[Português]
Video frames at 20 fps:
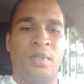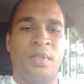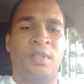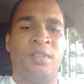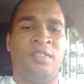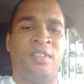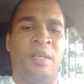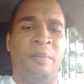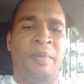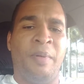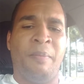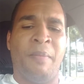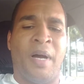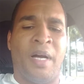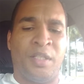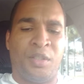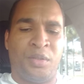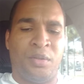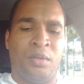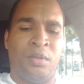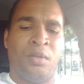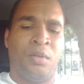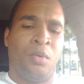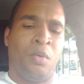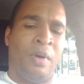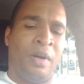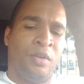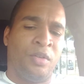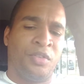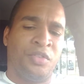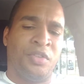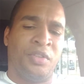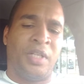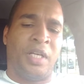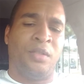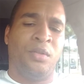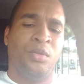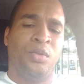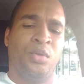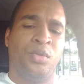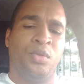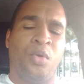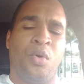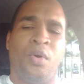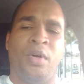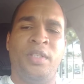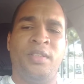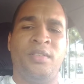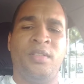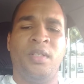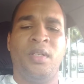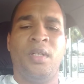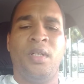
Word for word: Sempre baixo. O ar-condicionado no 2